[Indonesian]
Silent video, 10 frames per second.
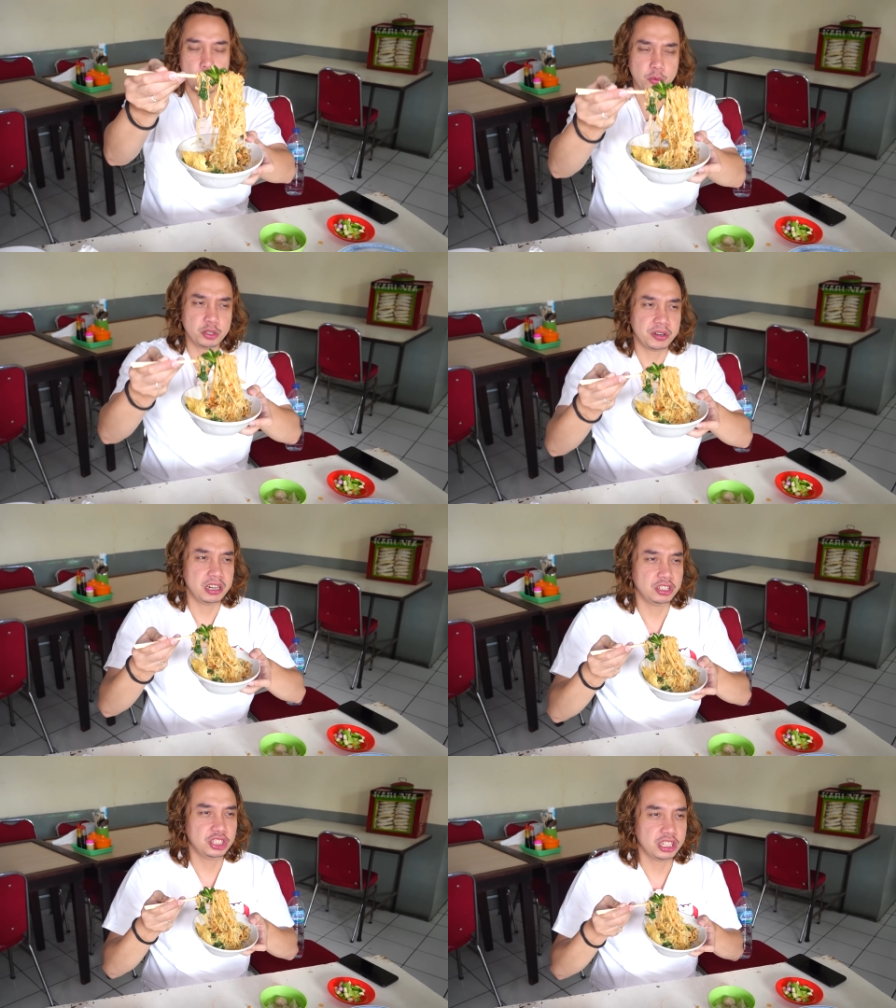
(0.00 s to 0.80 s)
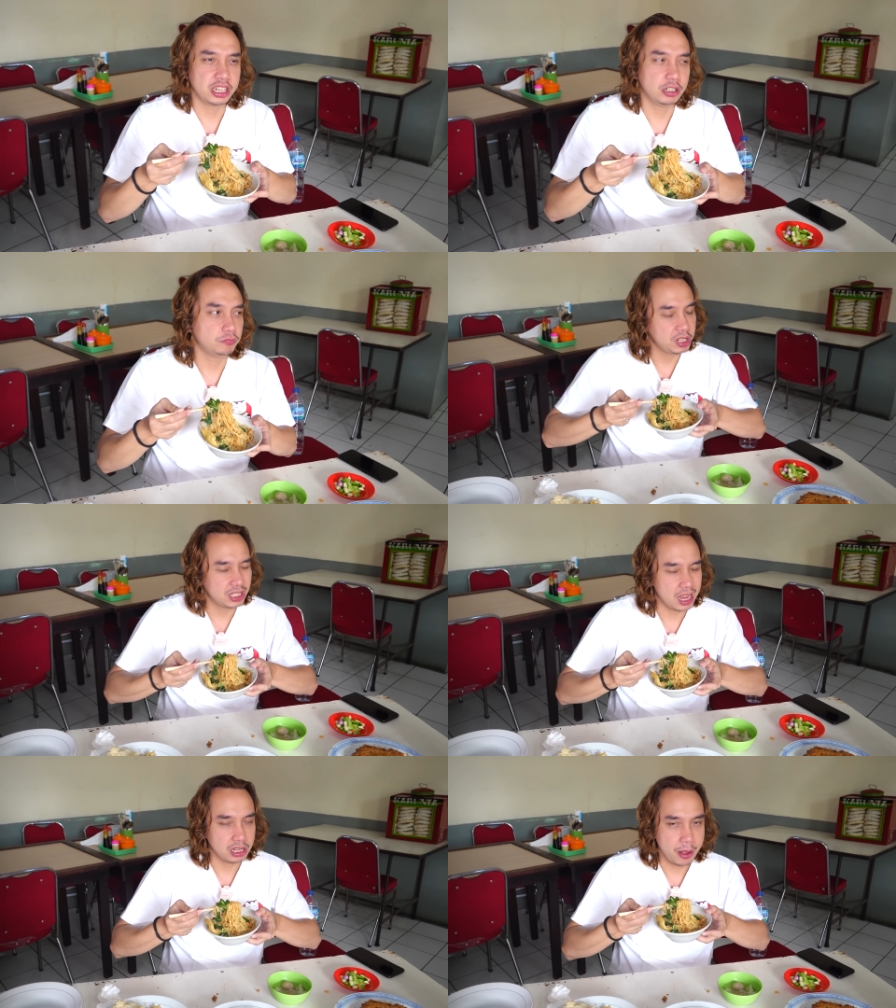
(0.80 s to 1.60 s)
walaupun sebenarnya seasoningnya
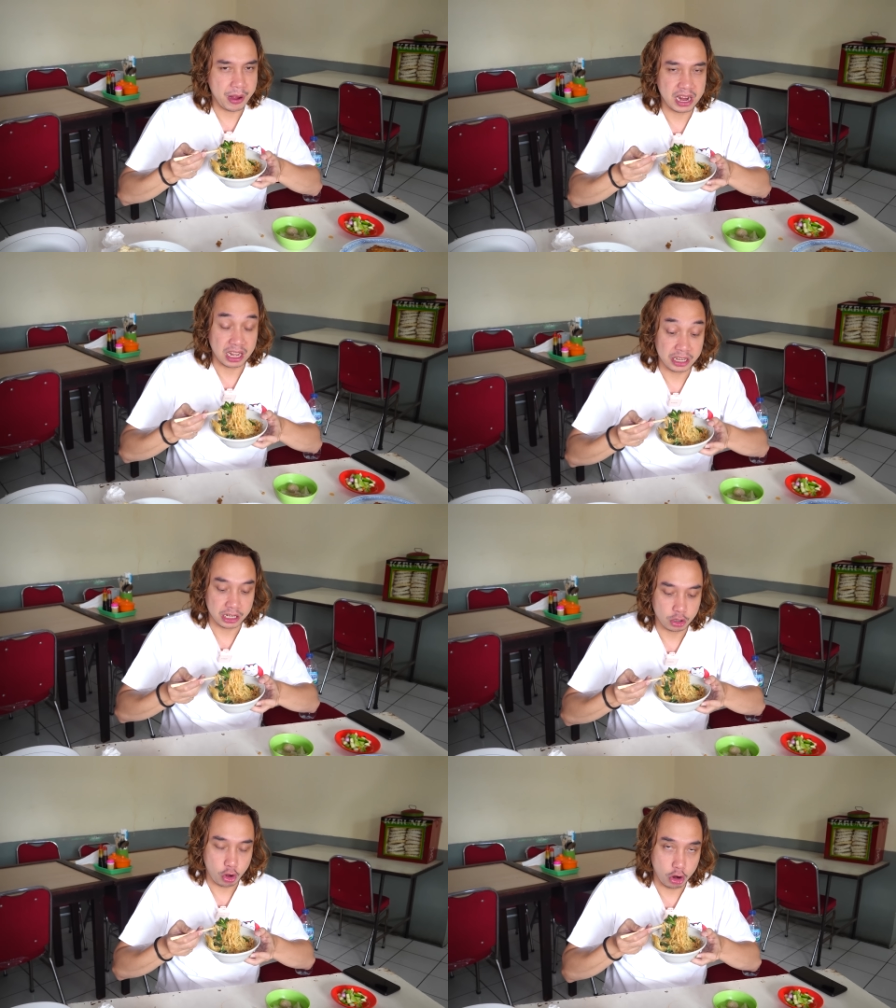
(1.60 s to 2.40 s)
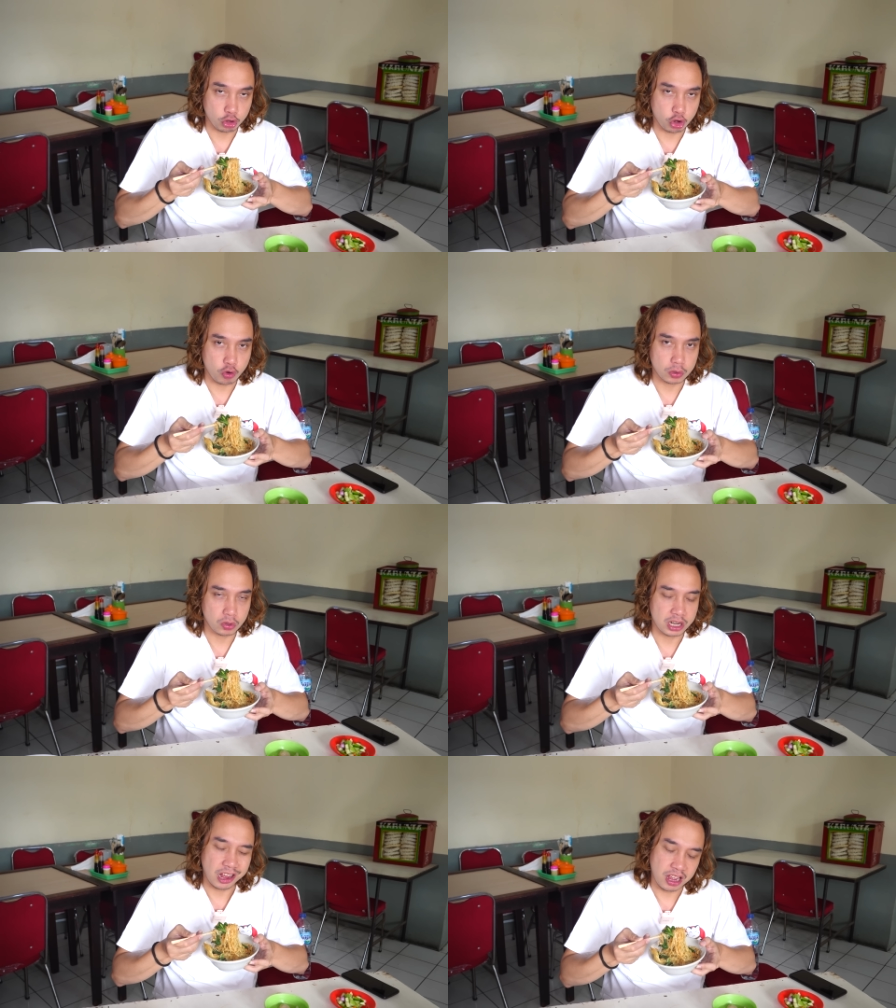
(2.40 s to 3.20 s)
bisa ditambahin lagi ya kalau untuk gue
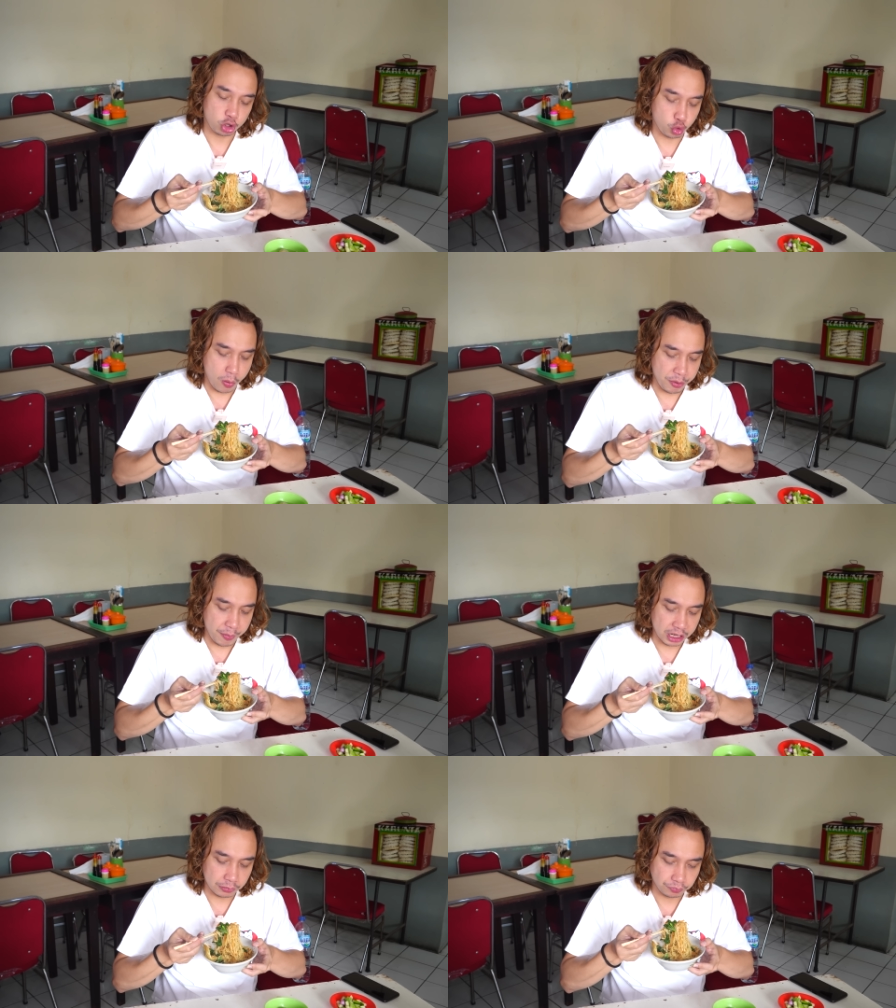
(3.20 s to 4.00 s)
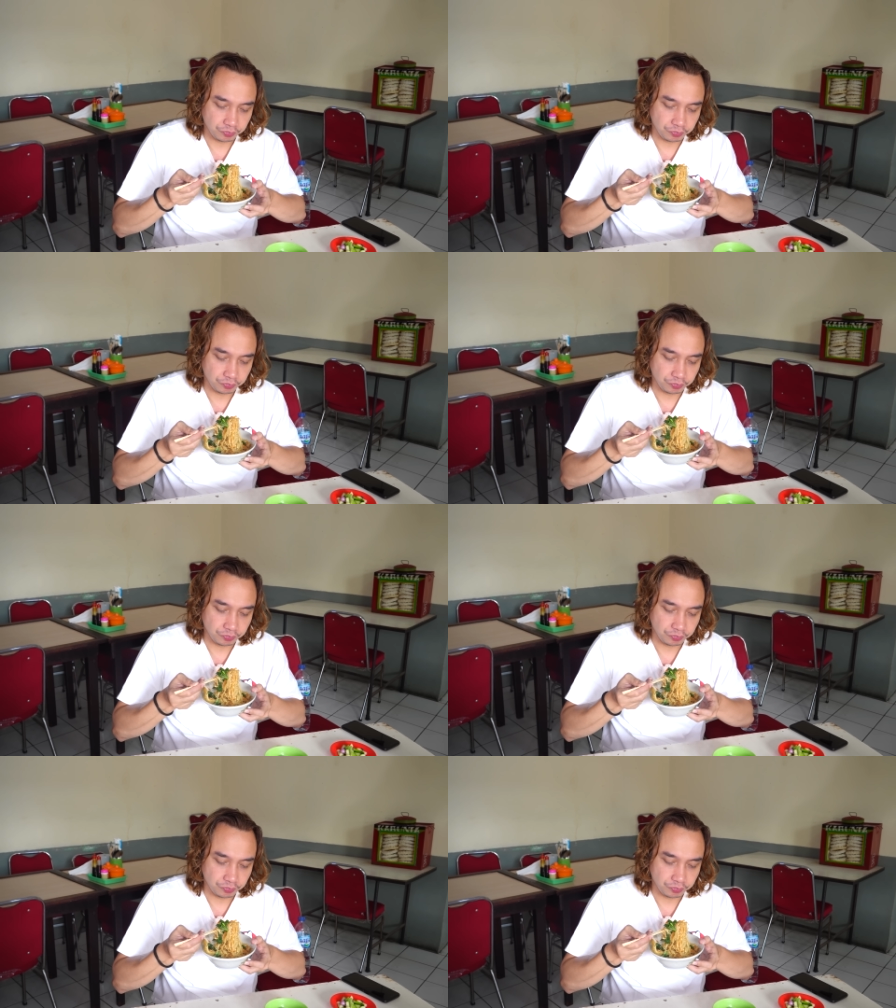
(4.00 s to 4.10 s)
tuh lidahnya harus umami banget